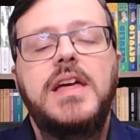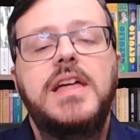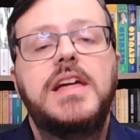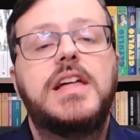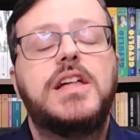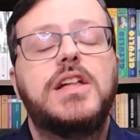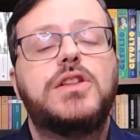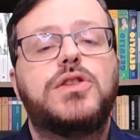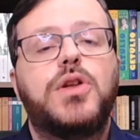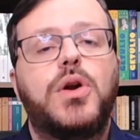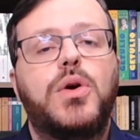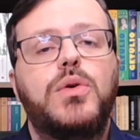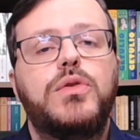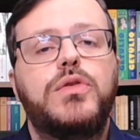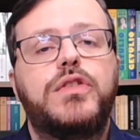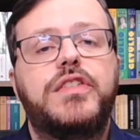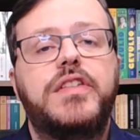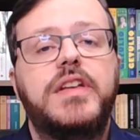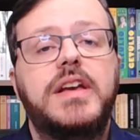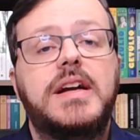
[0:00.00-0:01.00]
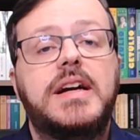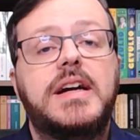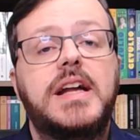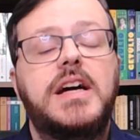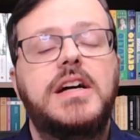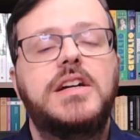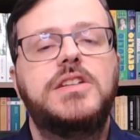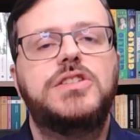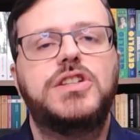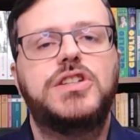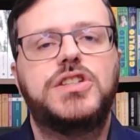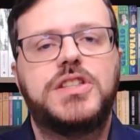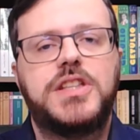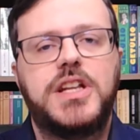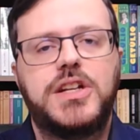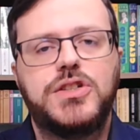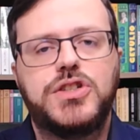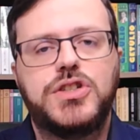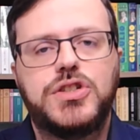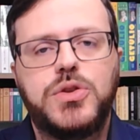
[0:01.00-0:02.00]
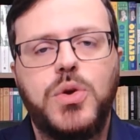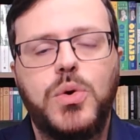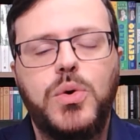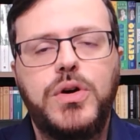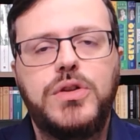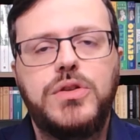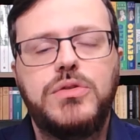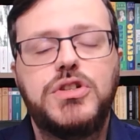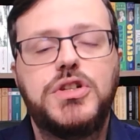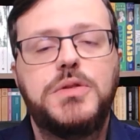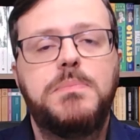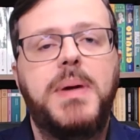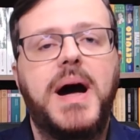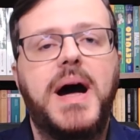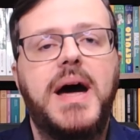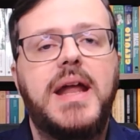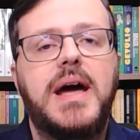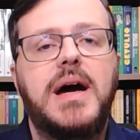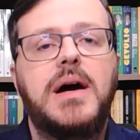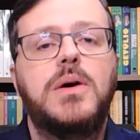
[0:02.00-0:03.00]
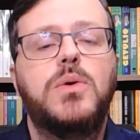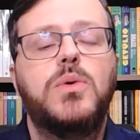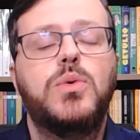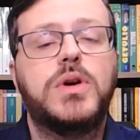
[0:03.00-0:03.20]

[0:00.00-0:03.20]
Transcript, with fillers: e que trouxe grandes transtornos para